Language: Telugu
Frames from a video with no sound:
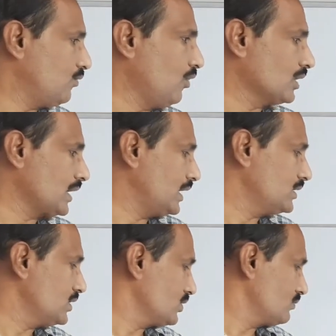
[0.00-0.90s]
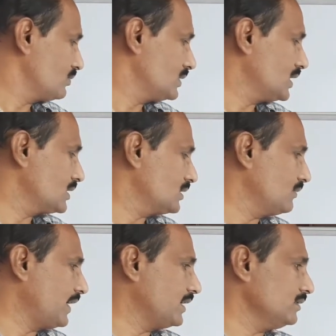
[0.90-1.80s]
ఫోర్ కలర్స్ ఇచ్చాం సిక్స్
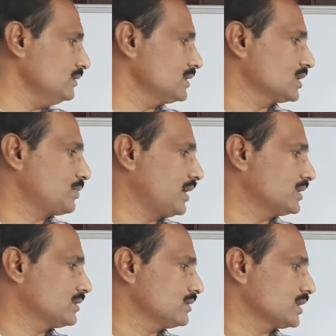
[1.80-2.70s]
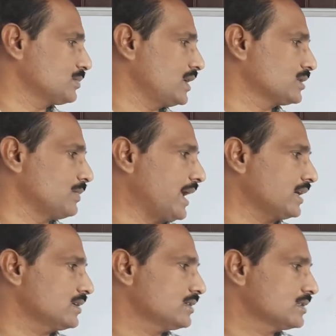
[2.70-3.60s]
వైట్ సిక్స్ పేర్స్ సిక్స్ పేర్స్
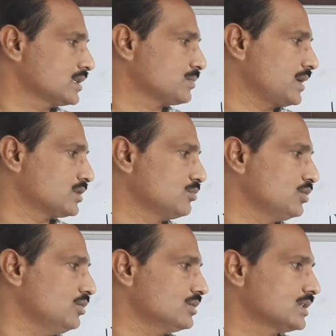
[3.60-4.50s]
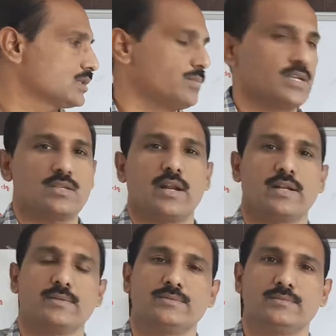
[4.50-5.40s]
బ్లాక్ సిక్స్ పేర్స్ బ్లూ సిక్స్ పేర్స్
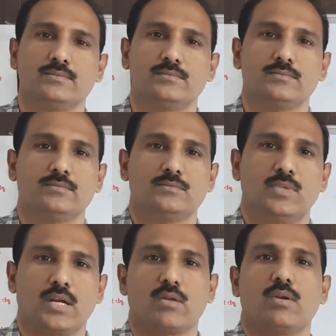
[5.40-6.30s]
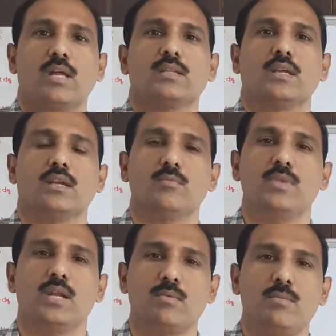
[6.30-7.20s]
రెడ్ ఇక్కడ కూడా అంతే
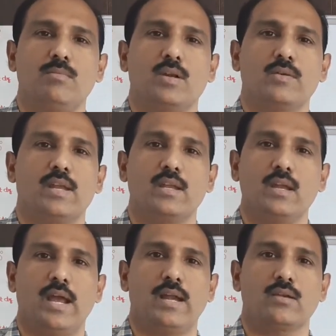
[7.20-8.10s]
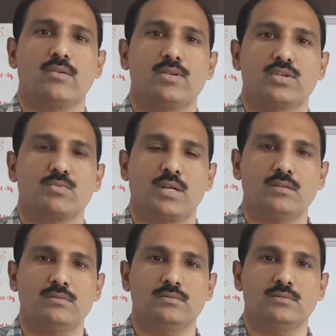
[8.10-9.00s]
మినిమం మనం ఎన్ని హ్యాండ్ గ్లౌజెస్
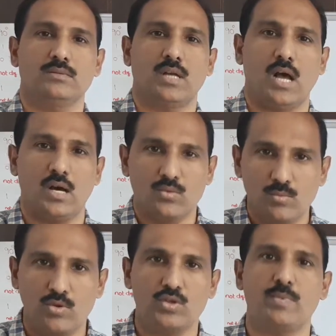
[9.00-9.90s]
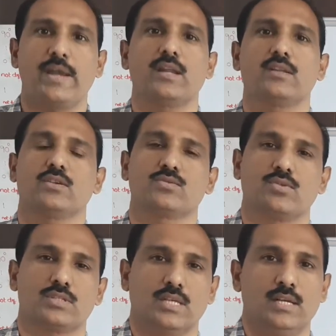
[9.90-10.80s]
మనం ఆ రూమ్లోంచి బయటికి
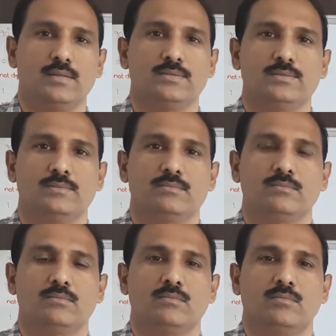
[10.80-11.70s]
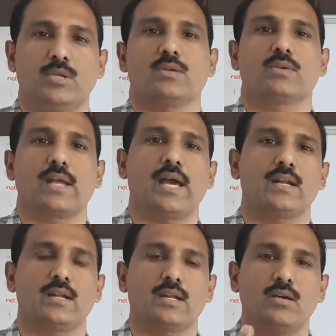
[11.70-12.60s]
తీసుకొస్తే మనం
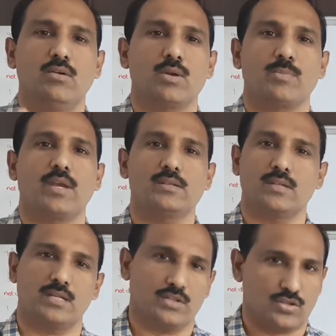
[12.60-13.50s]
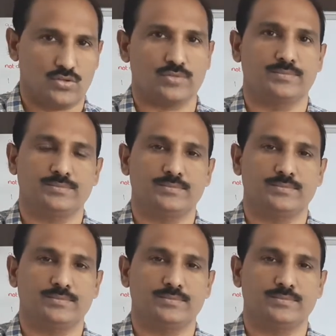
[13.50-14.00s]
గ్యారంటీగా ఒక పేరు సాధించవచ్చు